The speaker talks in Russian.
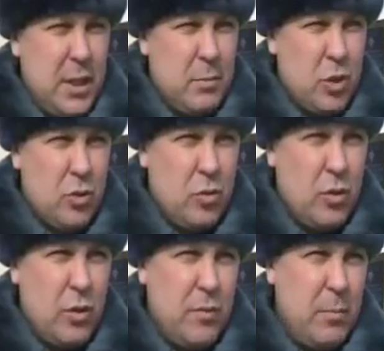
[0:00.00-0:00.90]
с тем,
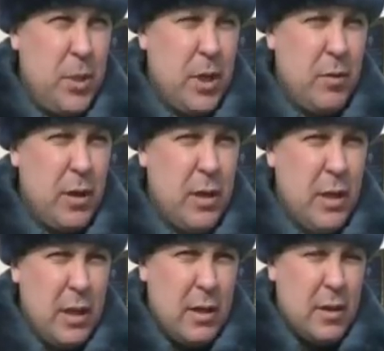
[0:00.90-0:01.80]
что, во-первых,
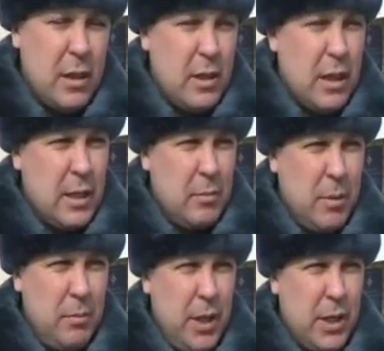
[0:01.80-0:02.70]
на
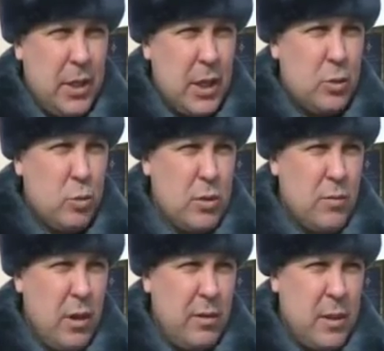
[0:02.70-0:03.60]
данном объекте
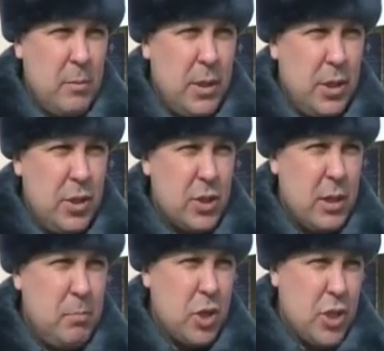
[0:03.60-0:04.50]
отсутствовала
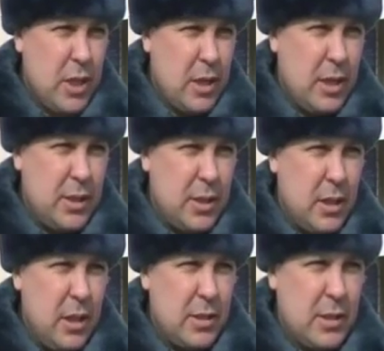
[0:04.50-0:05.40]
автоматическая пожарная
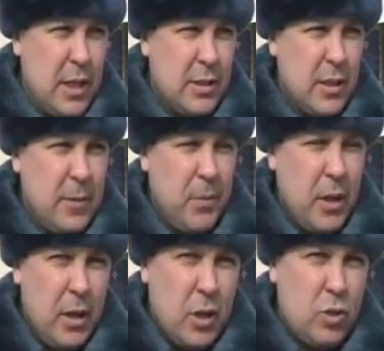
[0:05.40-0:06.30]
сигнализация,
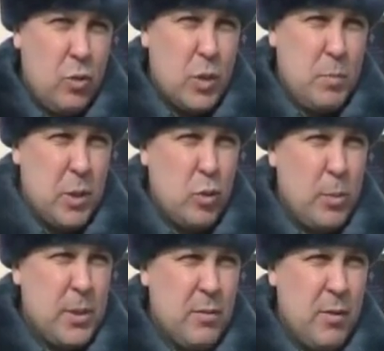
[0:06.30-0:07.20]
что
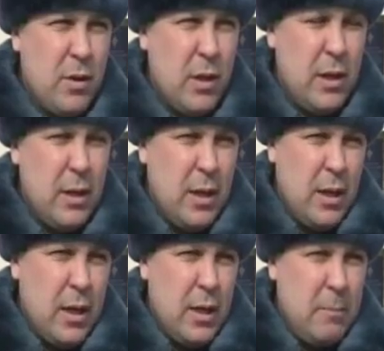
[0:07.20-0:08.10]
способствовало
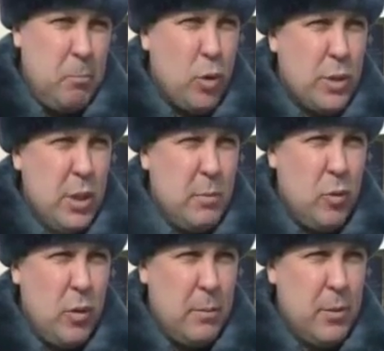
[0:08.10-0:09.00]
э,
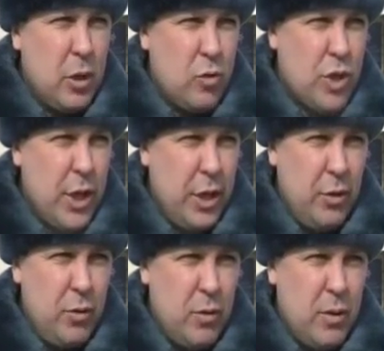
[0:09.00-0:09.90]
позднему
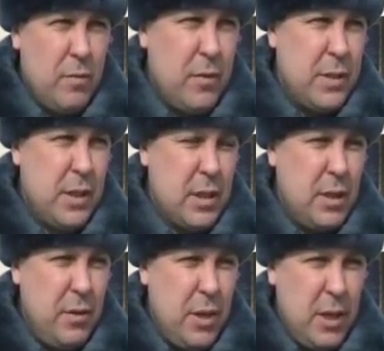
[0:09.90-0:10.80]
обнаружению
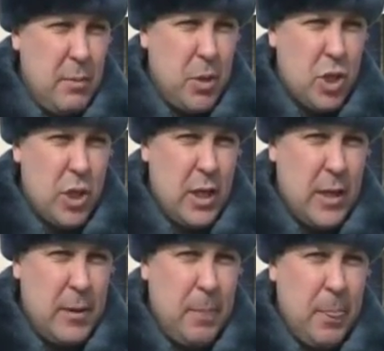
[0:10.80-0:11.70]
возникновения
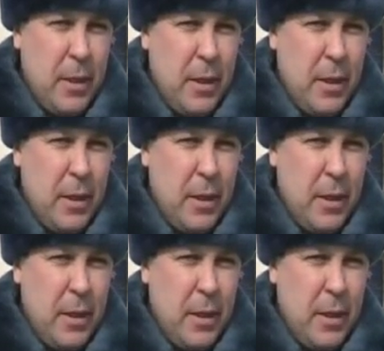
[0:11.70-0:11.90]
пожара.